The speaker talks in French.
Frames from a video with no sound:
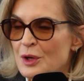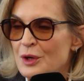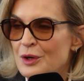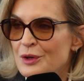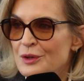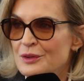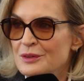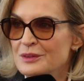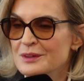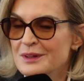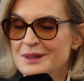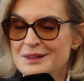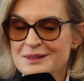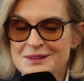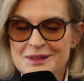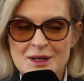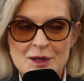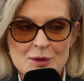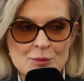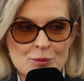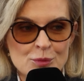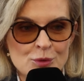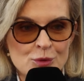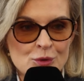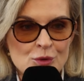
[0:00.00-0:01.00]
euh, très
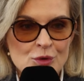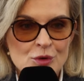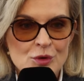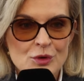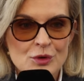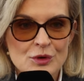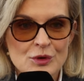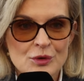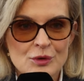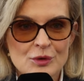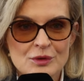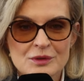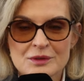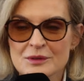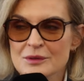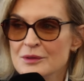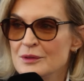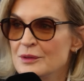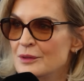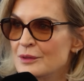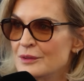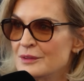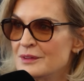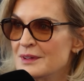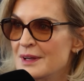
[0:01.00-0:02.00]
très beau euh,
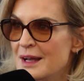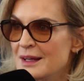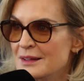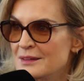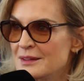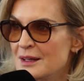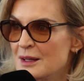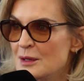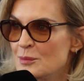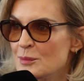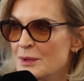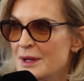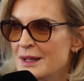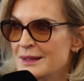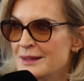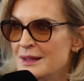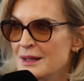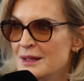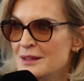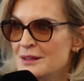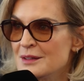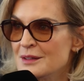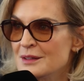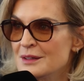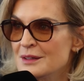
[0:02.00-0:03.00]
euh, théâtre El Maiden,